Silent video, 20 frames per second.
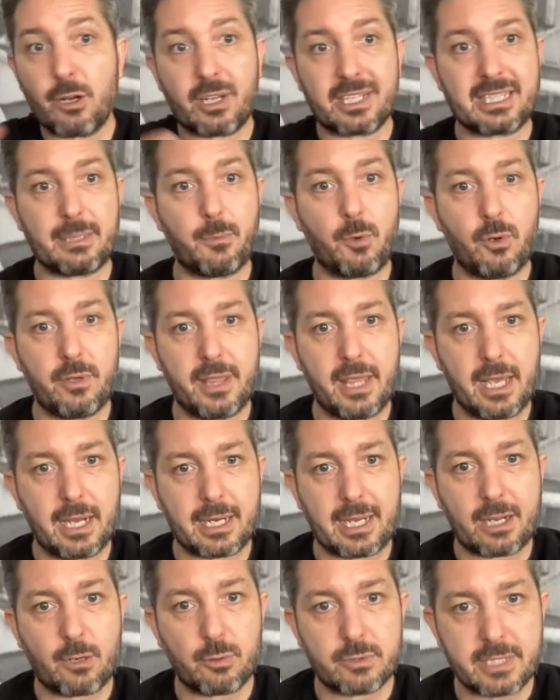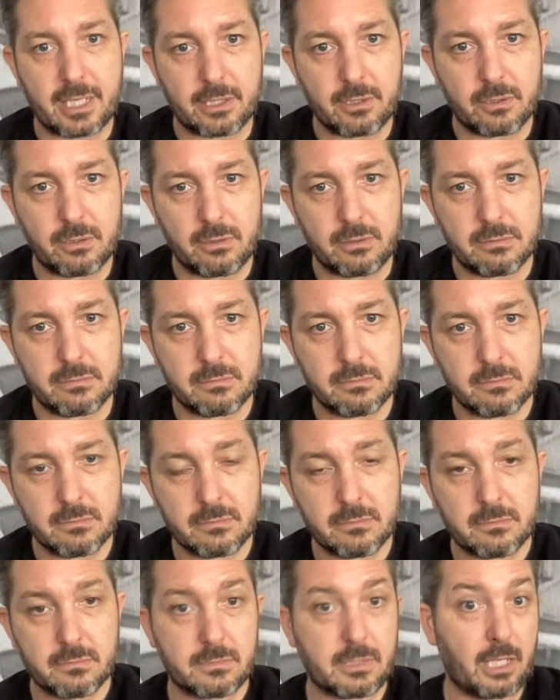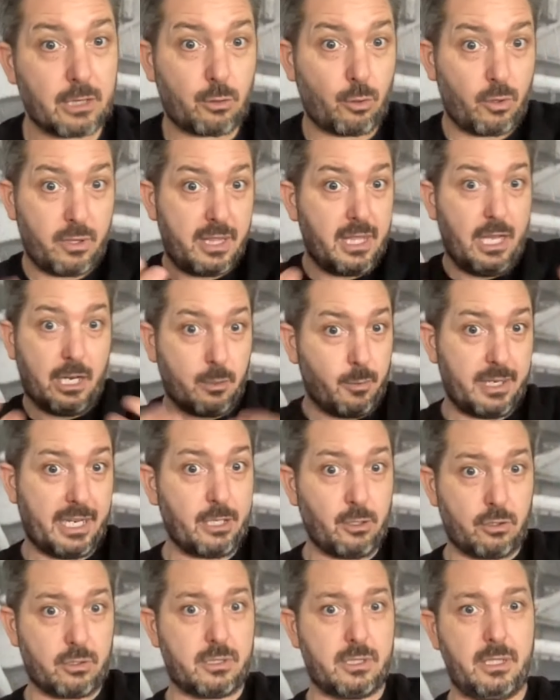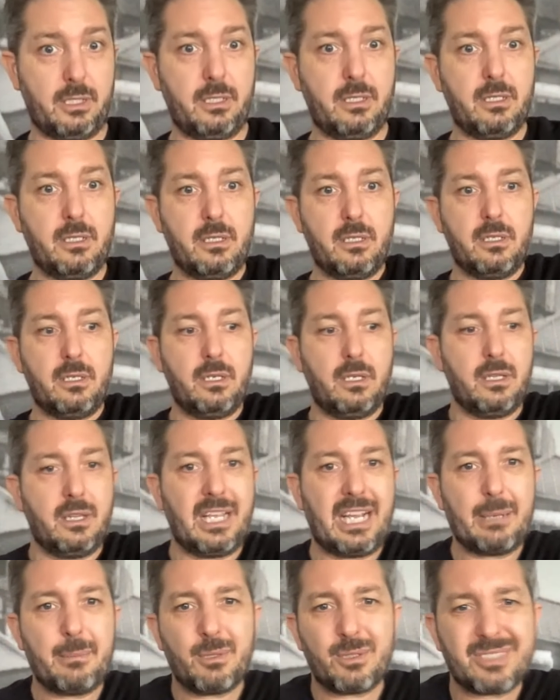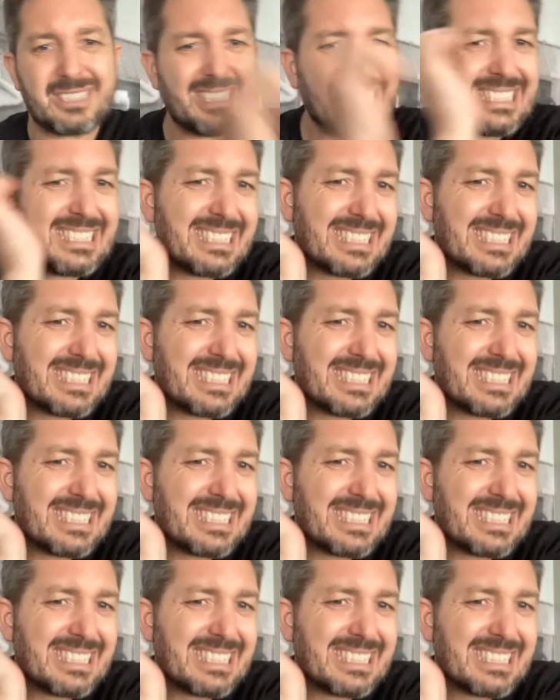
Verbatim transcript: de los que estamos hoy día acá escuchando, tanto hoy día como en la noche, digamos,